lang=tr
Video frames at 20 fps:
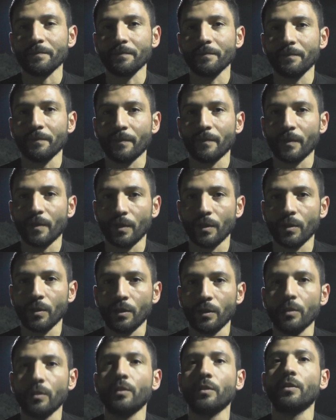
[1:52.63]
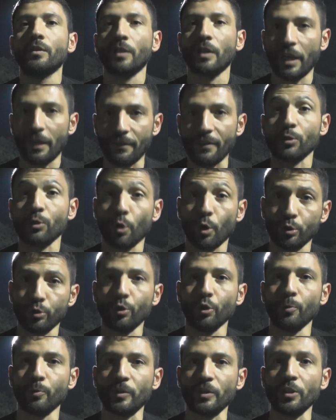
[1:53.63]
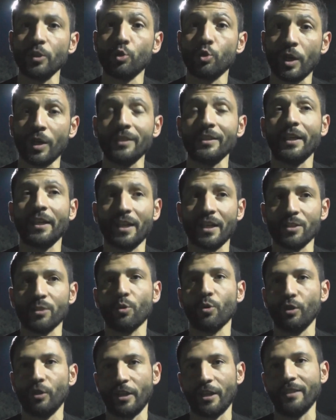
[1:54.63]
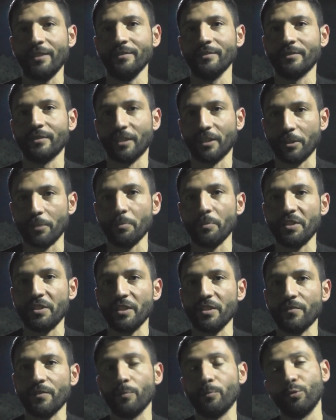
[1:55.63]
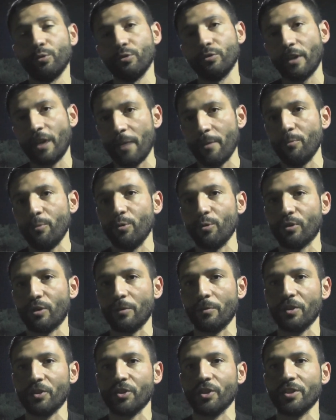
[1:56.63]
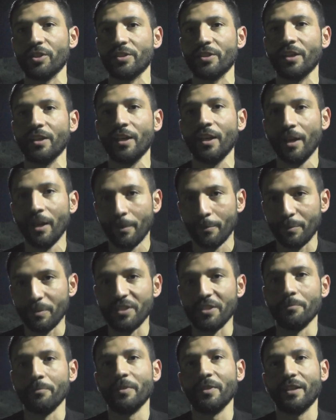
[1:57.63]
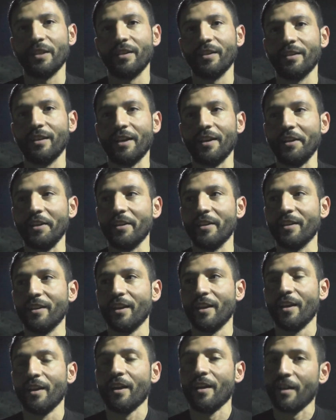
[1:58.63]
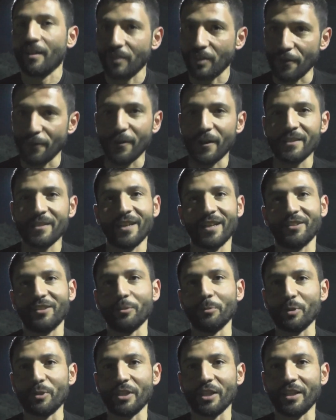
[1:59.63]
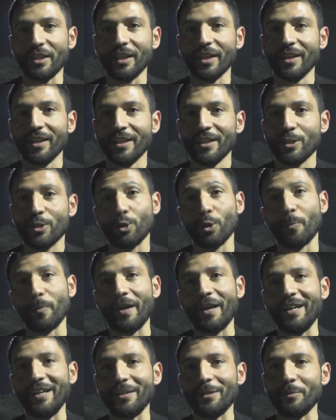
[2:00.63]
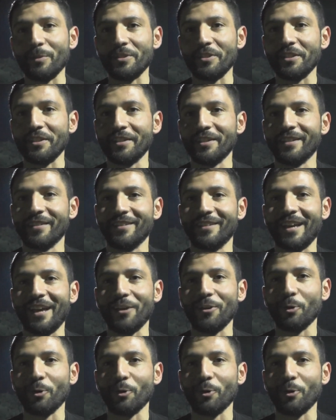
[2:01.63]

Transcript: dört grupta. Evet dört grupta da şu anda en az gol yiyen takım biziz ve bunun en büyük de başarısı bizim e, hani defans attığımızda da stoperlerimizi yani